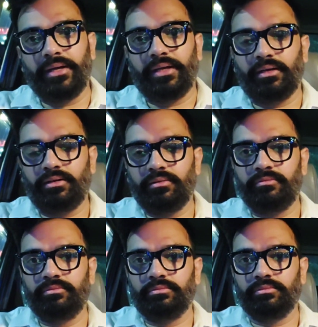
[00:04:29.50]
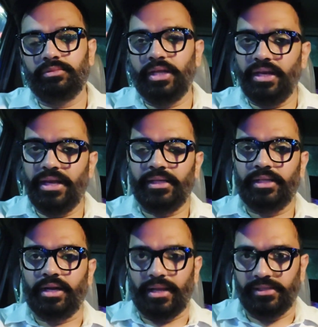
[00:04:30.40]
मैं
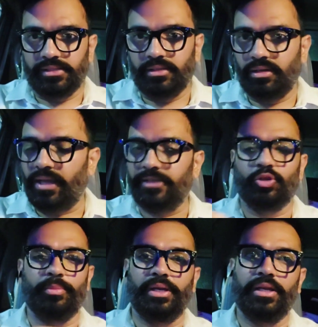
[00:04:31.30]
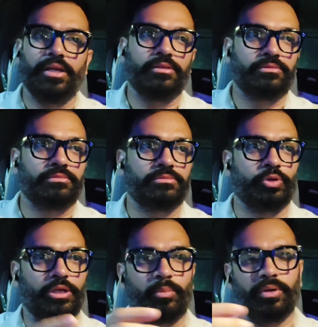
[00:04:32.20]
लेने आया था राइस राइस तो मिले नहीं
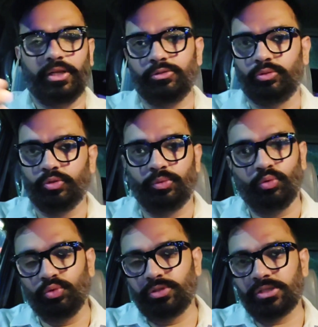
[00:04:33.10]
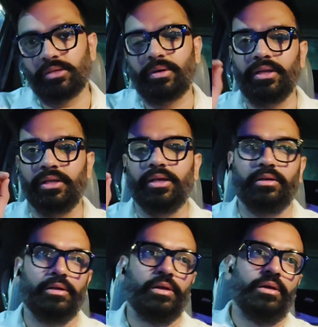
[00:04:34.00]
छोटा मोटा छुटकू फुटकू सा सामान
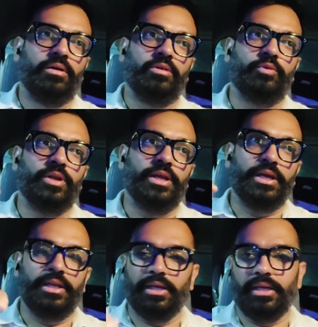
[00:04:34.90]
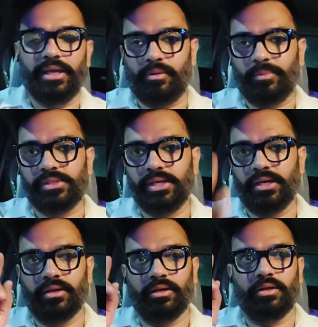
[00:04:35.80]
लिया और वो लेके निकल गया
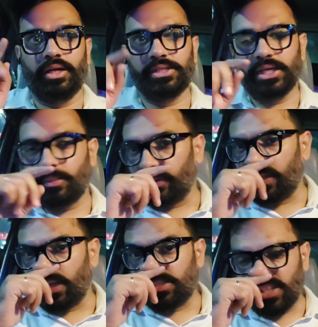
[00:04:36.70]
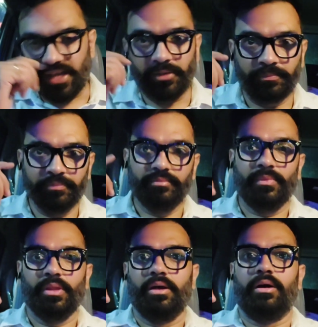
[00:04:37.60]
वापस घर और घर जाके पीते हैं चाय
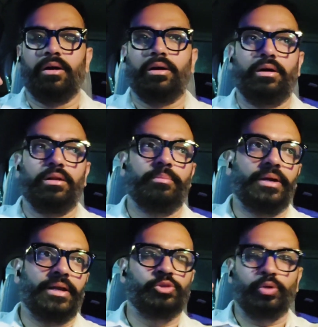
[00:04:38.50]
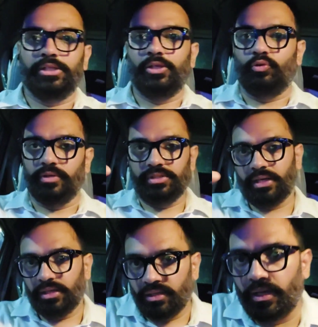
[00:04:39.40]
और बट एक छोटा
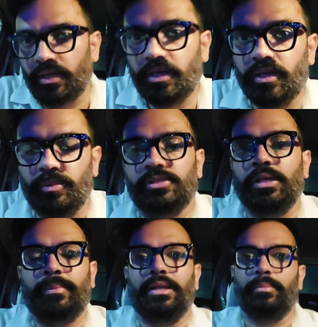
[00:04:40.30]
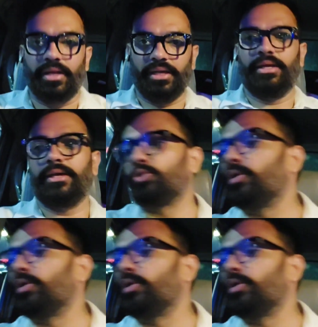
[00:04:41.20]
सा ट्विस्ट है कि मिचिल पर